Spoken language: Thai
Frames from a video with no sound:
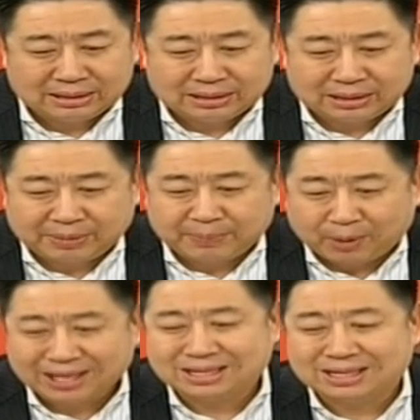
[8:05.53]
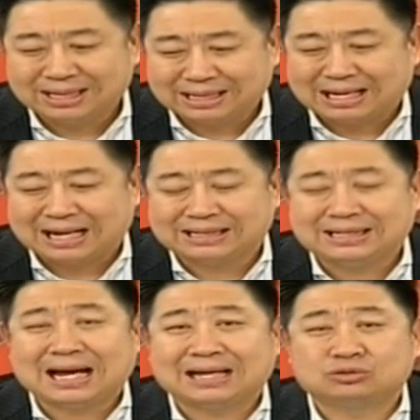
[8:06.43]
ทำไมปล่อยให้เกิดเหตุการณ์นี้
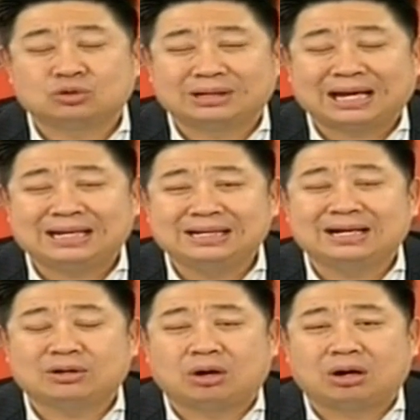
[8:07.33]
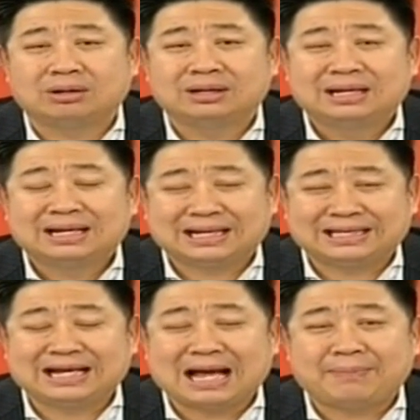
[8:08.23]
ได้ ส่วนไอ้เรื่องของก
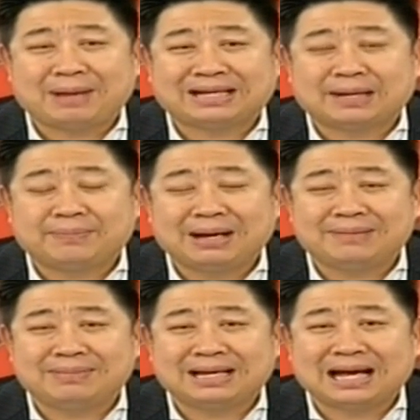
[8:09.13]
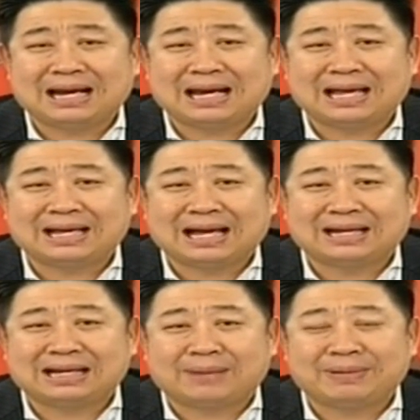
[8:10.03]
ติกาใหม่ทำให้มีการรายงาน
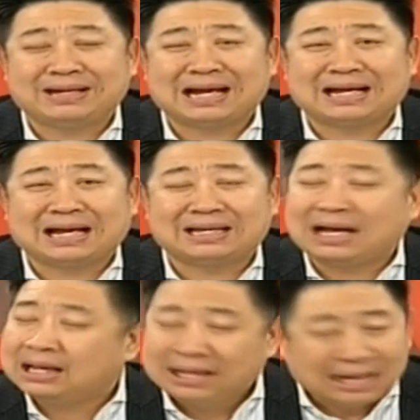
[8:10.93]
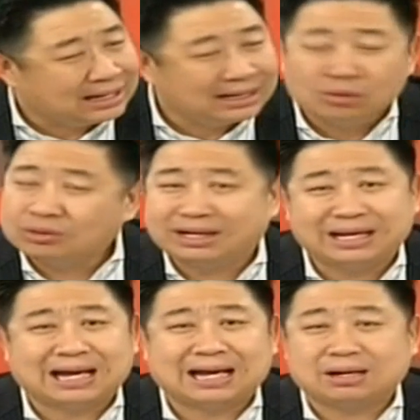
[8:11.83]
อย่างเป็นทางการอันนี้เขาเคลี
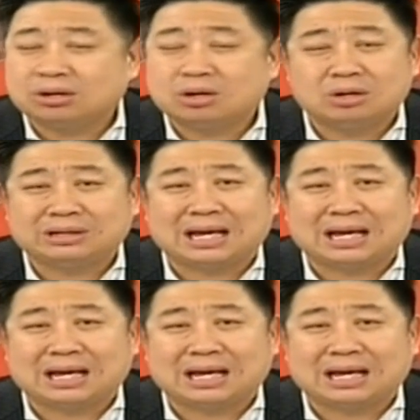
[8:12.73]
ยร์ฮะเขาเข้าใจ